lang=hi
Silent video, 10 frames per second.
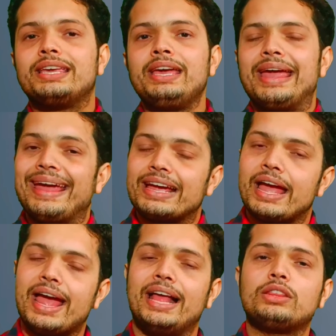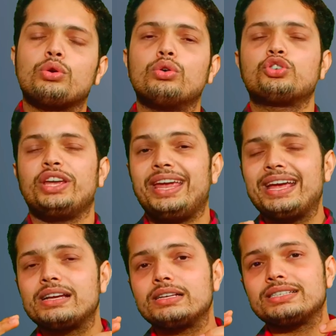कि एक हेल्थ कोच
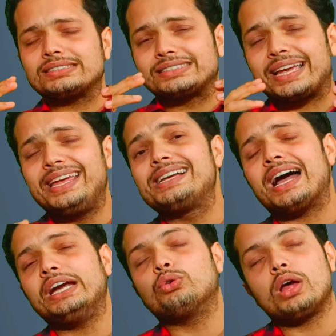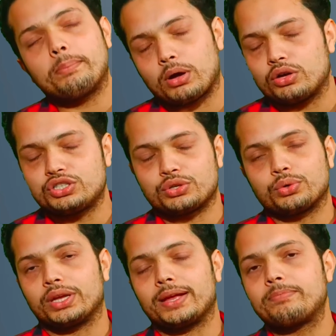एक सही गाइड होना बहुत
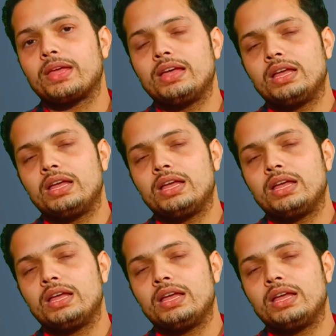जरूरी है